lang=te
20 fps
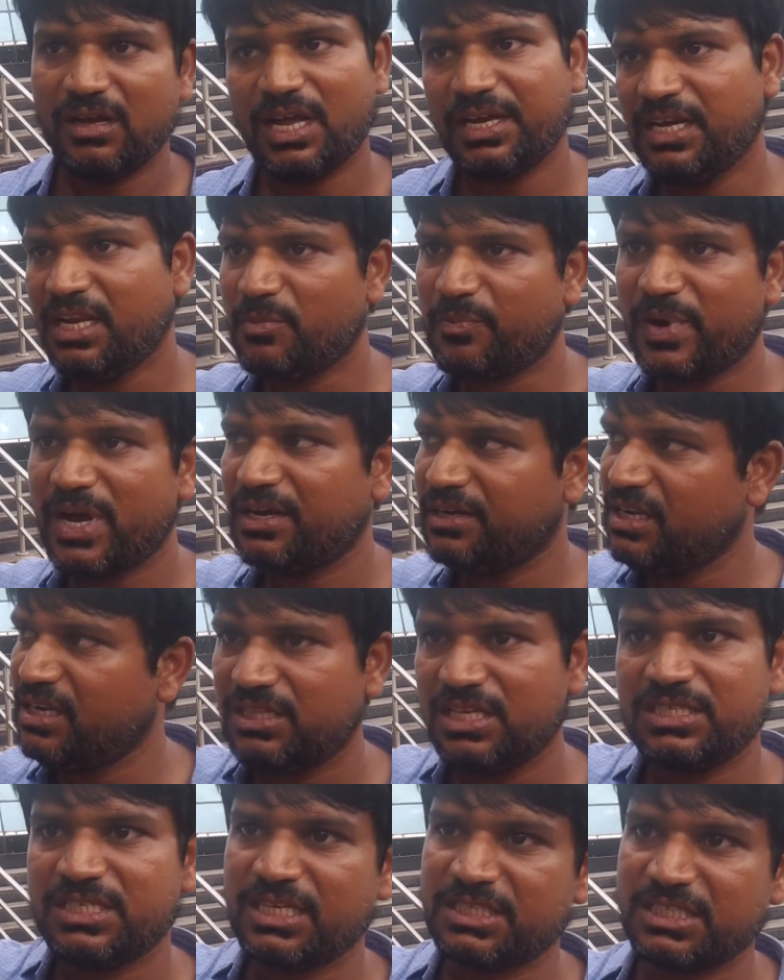అన్ని అన్నీ
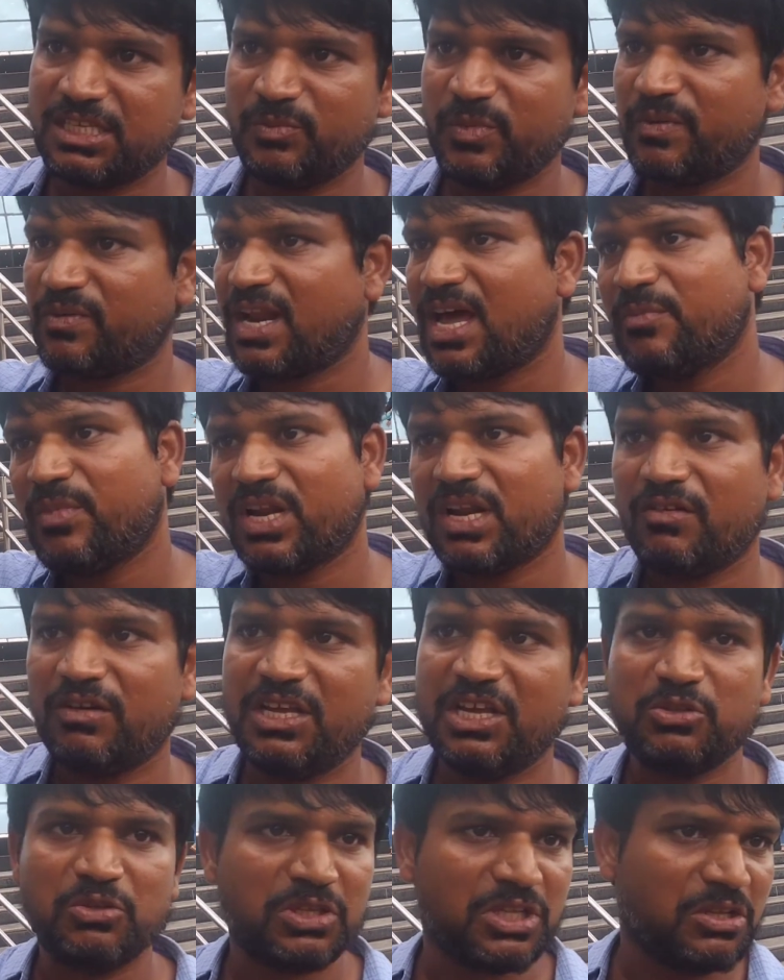తీసేస్తాం మేము రామారావు
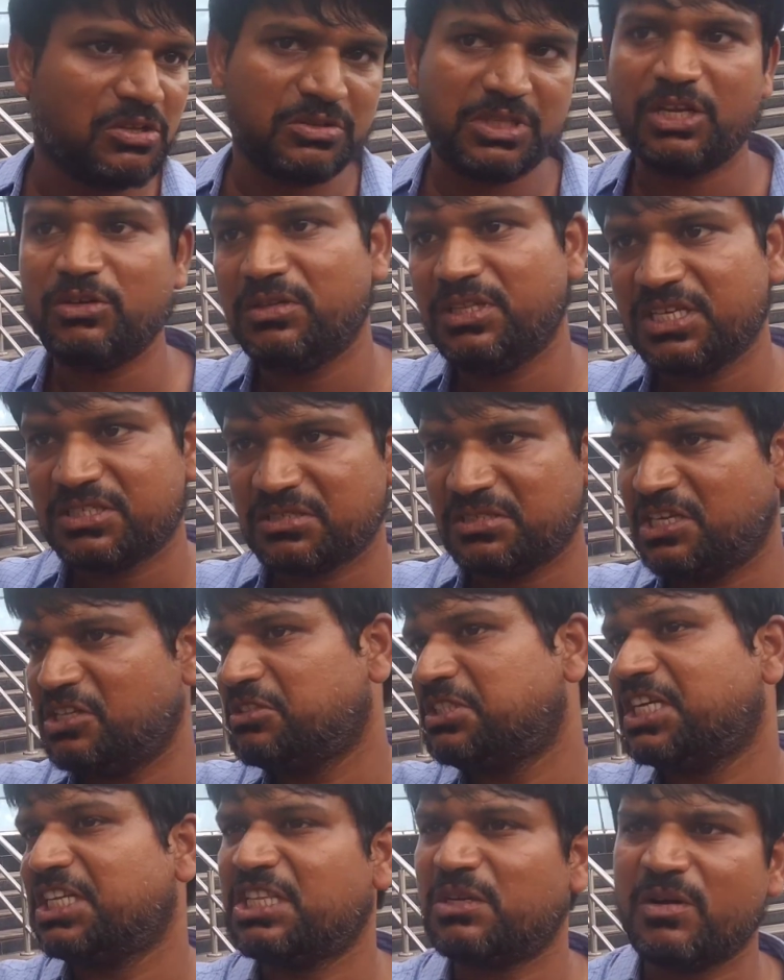లేదు తెలుగుదేశం లేదు
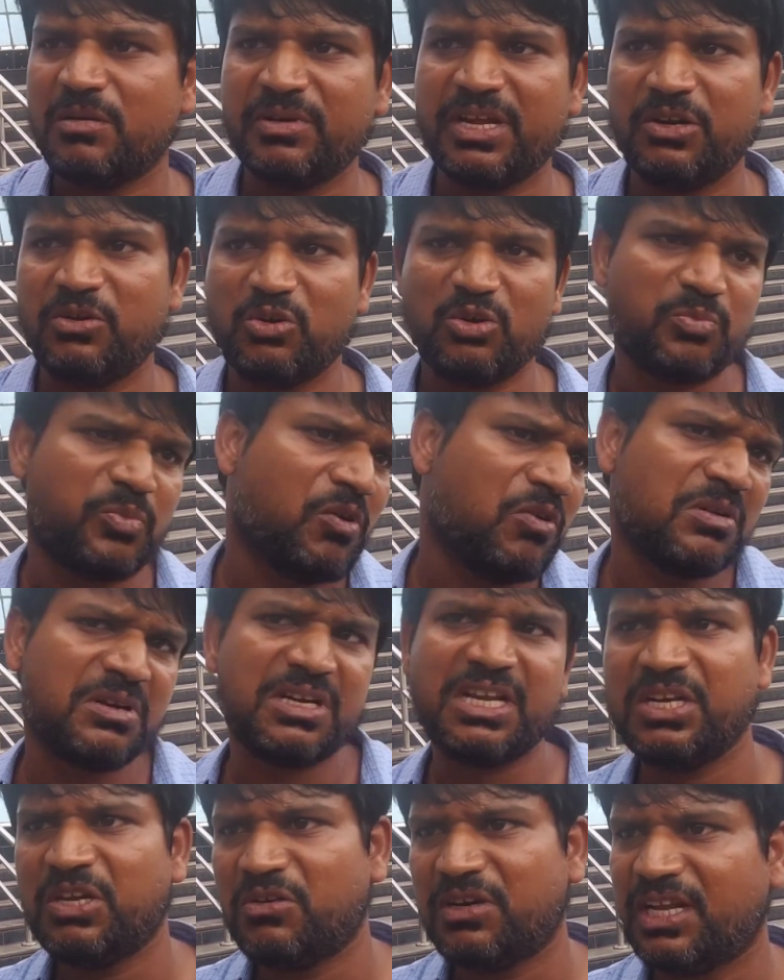చంద్రబాబు నాయుడు ఎవరు పవన్
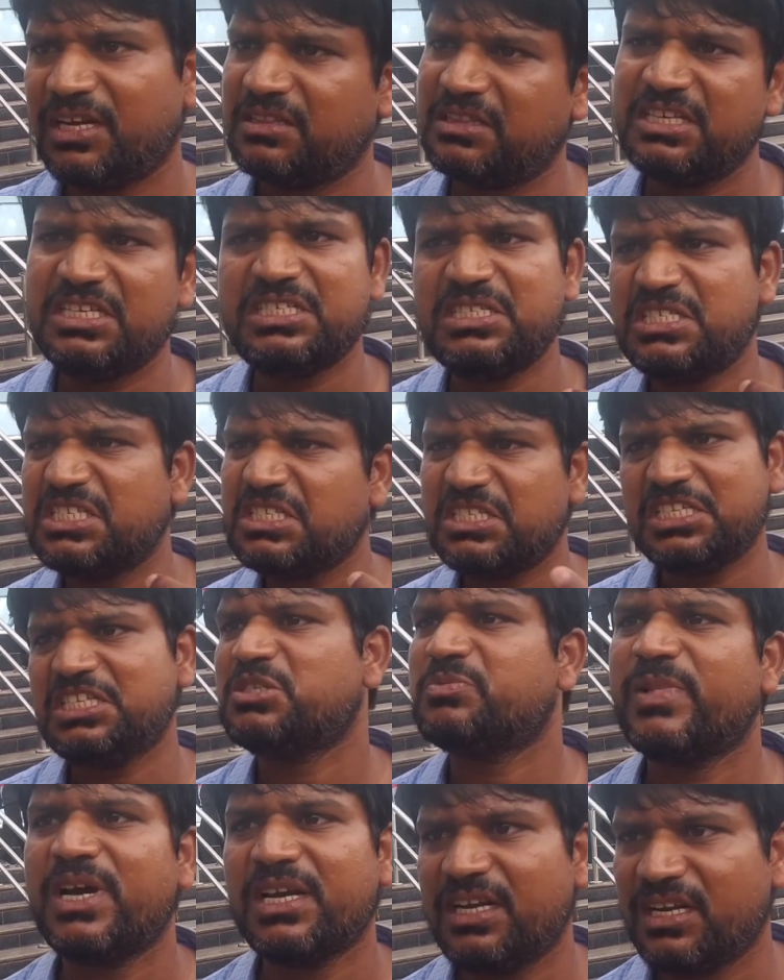కళ్యాణ్ ఇవ్వడానికి తీసి తీసి
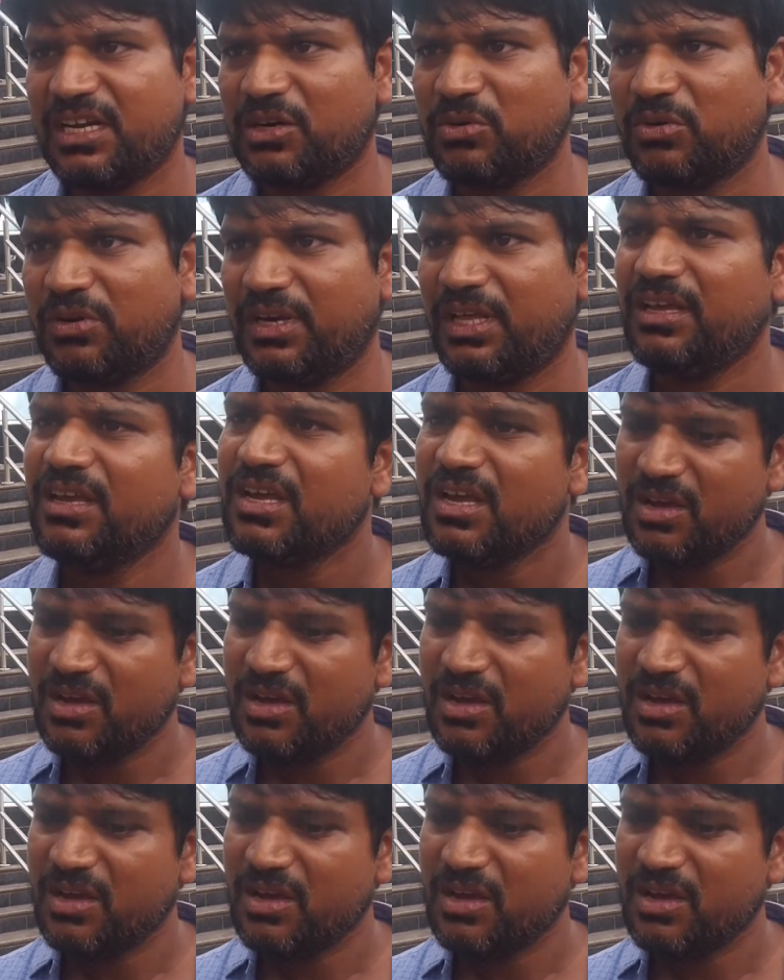తీసి మాట్లాడారు అనుకోండి